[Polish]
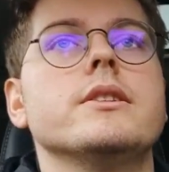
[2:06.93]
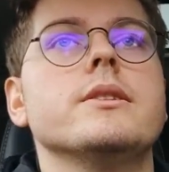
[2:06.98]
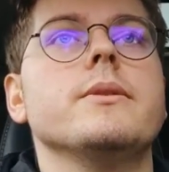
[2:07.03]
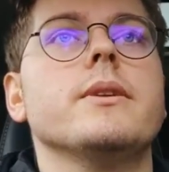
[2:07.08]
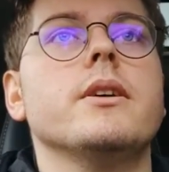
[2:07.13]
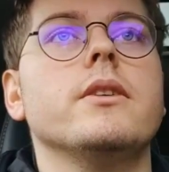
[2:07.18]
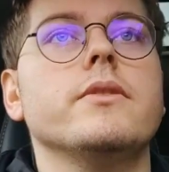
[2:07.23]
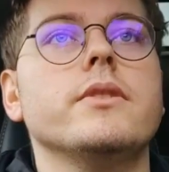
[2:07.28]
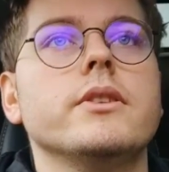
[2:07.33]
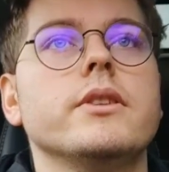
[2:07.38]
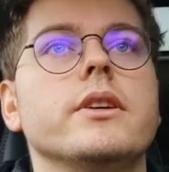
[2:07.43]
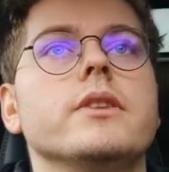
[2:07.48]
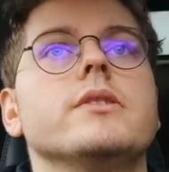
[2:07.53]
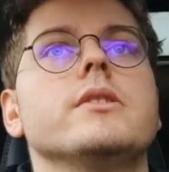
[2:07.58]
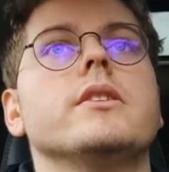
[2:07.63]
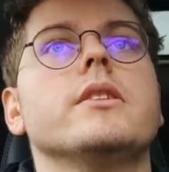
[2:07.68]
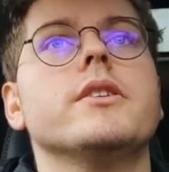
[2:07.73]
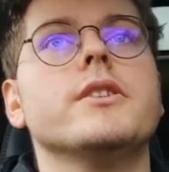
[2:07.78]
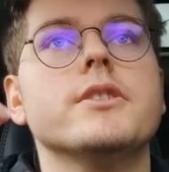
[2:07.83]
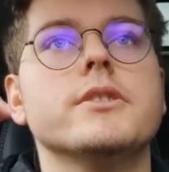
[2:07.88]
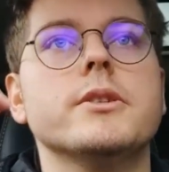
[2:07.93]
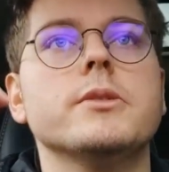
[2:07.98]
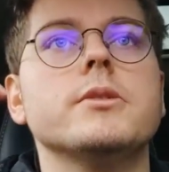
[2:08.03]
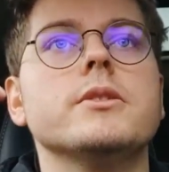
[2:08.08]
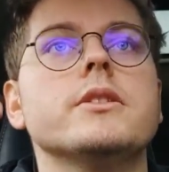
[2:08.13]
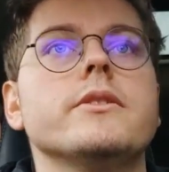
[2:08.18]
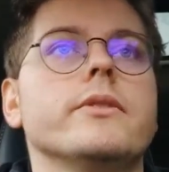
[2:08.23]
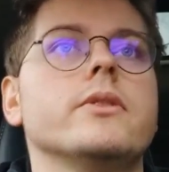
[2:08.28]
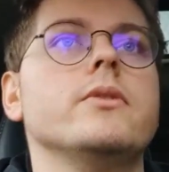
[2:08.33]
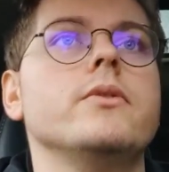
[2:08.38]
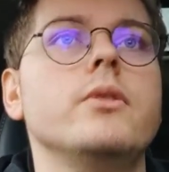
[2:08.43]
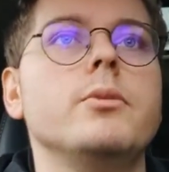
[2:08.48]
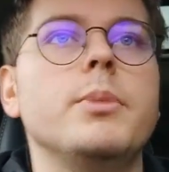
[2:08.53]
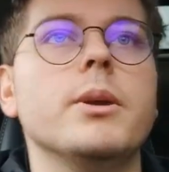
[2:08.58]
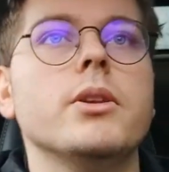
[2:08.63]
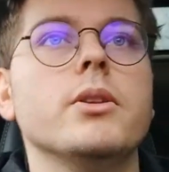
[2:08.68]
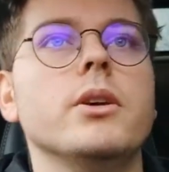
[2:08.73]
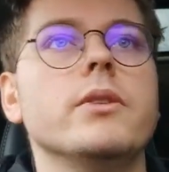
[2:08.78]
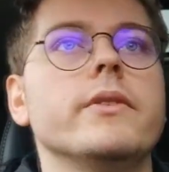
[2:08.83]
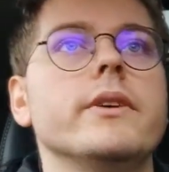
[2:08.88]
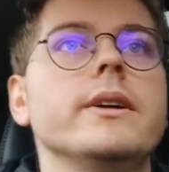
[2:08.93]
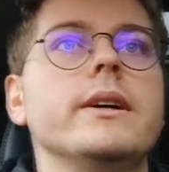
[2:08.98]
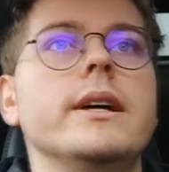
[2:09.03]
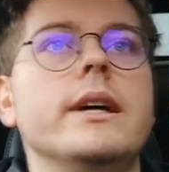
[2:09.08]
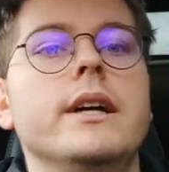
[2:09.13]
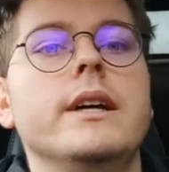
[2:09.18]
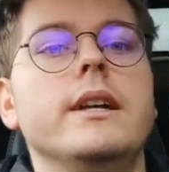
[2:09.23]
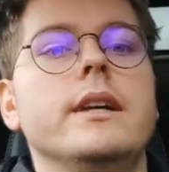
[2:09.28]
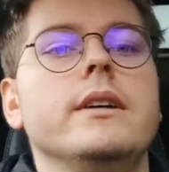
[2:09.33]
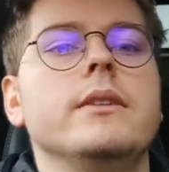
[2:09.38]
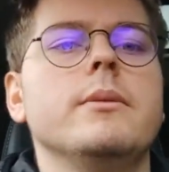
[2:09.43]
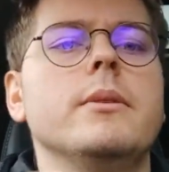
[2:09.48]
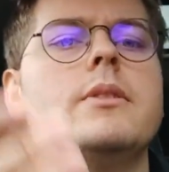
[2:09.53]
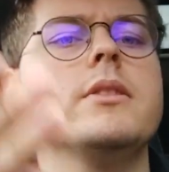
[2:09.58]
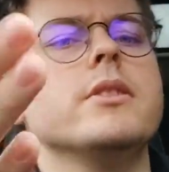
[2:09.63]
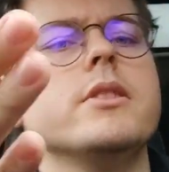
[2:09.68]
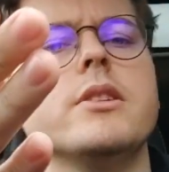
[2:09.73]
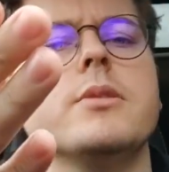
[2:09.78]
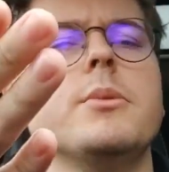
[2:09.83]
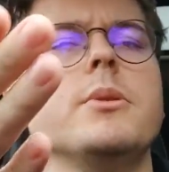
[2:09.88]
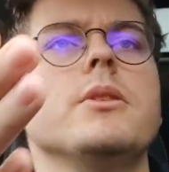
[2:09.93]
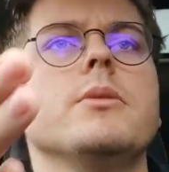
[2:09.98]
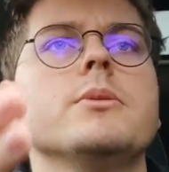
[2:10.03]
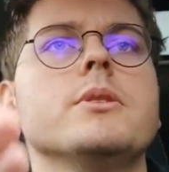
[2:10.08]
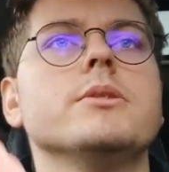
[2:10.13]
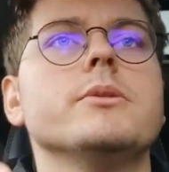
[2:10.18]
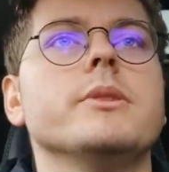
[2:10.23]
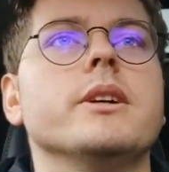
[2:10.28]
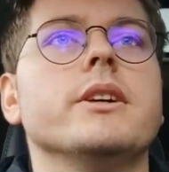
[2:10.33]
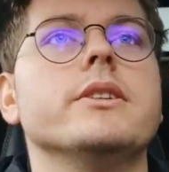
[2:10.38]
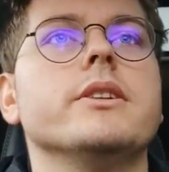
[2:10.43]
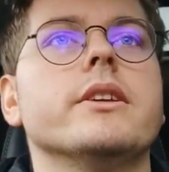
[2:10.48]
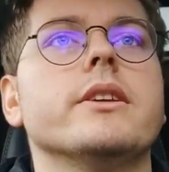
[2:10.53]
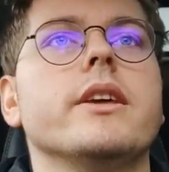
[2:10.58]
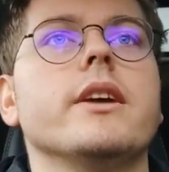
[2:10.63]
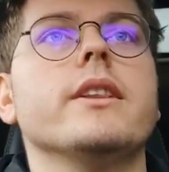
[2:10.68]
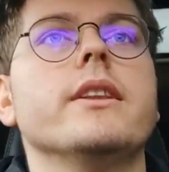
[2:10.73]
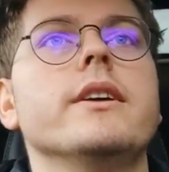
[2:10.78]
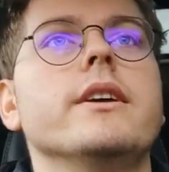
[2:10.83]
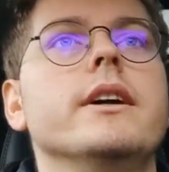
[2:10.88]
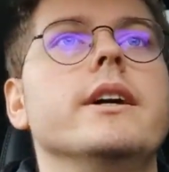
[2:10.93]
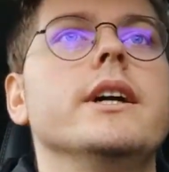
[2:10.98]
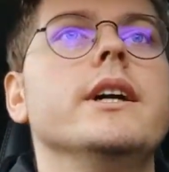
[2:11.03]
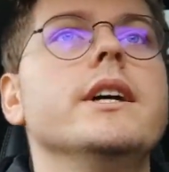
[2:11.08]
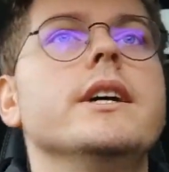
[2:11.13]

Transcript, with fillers: nie całego wziętego, dlatego że są to zawody w Lubartowie, mam nadzieję, że mnie dobrze słychać jak jadę,